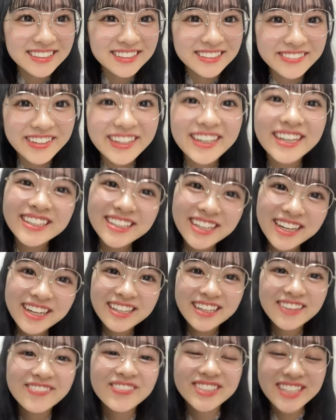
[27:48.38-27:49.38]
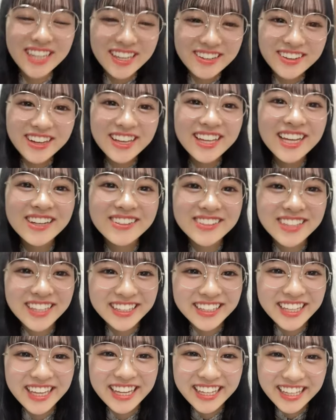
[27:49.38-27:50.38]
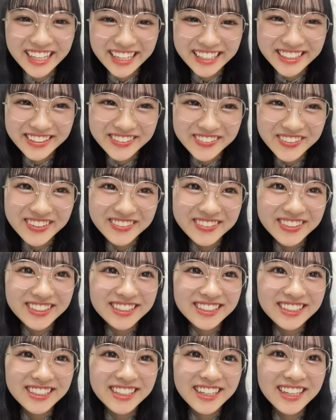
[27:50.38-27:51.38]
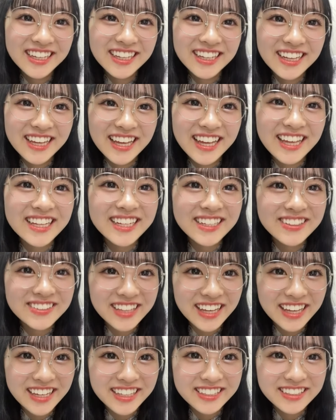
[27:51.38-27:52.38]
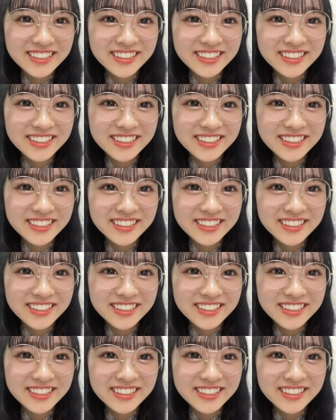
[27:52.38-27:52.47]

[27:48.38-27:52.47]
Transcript: 笑いながら、やっぱ最後は笑顔でやっていきたいと思います。笑顔で。